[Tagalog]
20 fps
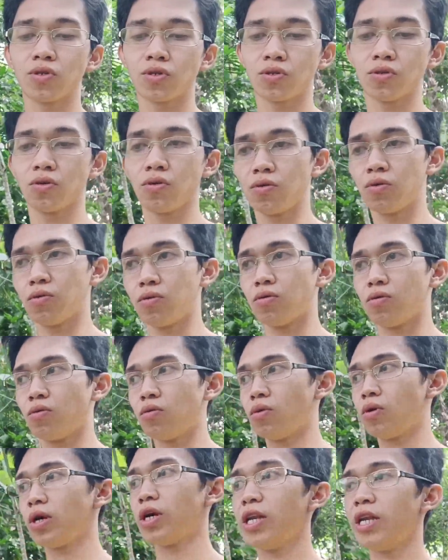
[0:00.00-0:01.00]
So
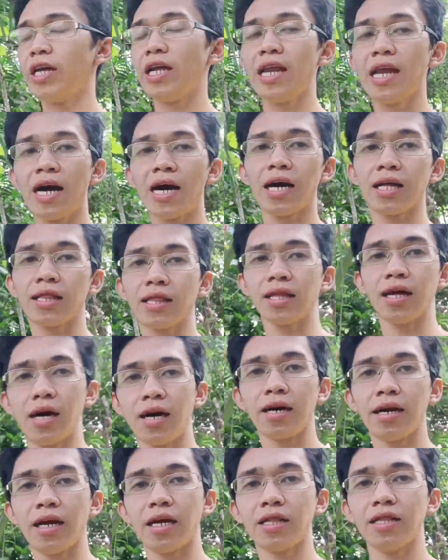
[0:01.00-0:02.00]
hindi lahat
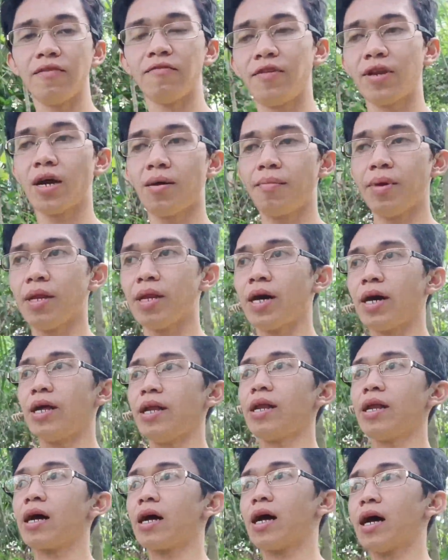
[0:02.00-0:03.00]
ng native namin
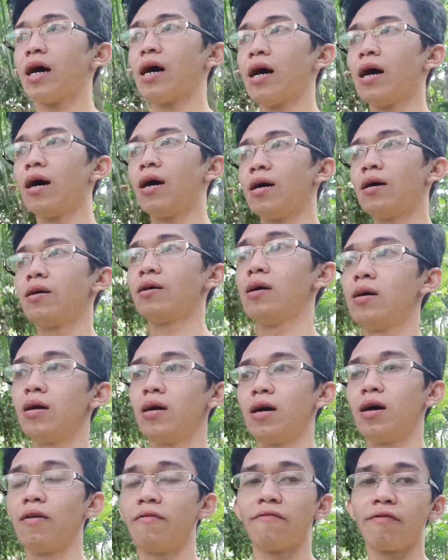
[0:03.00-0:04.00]
ay naka
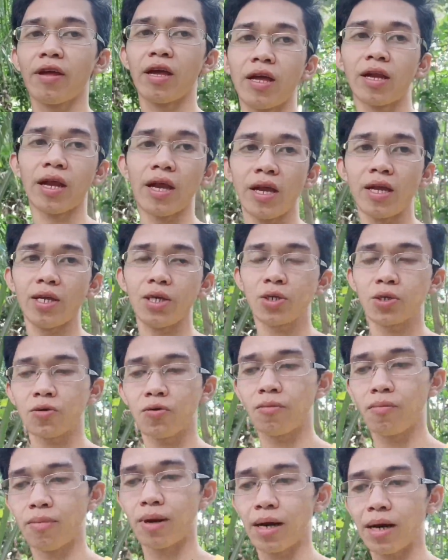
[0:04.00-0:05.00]
uh, free range
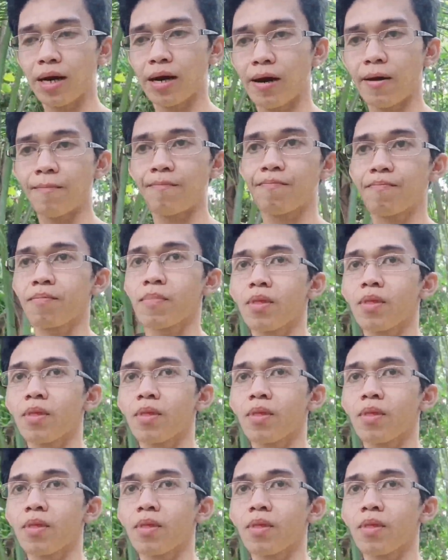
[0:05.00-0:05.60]
kumbaga.